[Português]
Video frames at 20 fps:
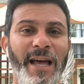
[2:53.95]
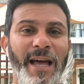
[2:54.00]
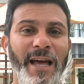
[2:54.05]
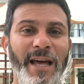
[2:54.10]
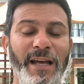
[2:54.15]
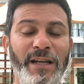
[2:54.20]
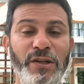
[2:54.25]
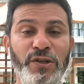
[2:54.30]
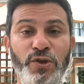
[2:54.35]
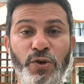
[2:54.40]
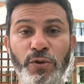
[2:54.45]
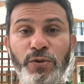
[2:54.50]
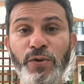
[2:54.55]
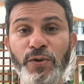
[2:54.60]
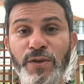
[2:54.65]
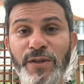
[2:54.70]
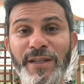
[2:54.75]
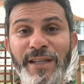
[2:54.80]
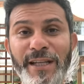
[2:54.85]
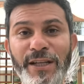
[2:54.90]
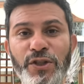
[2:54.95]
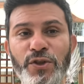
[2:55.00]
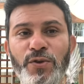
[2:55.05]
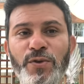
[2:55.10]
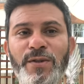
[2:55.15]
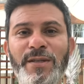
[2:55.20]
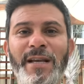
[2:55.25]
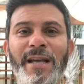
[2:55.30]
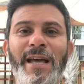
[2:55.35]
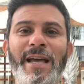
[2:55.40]
é, de outros
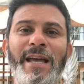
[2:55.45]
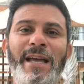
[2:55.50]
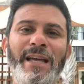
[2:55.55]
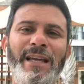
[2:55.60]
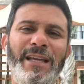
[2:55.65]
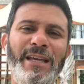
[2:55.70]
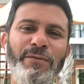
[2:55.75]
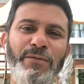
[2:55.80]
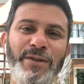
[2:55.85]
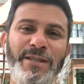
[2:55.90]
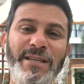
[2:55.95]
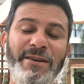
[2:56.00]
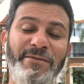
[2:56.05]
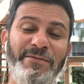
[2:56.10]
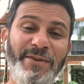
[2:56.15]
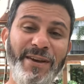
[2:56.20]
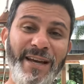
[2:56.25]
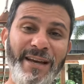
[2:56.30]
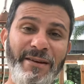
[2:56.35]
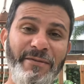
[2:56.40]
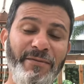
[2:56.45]
nichos que você vê,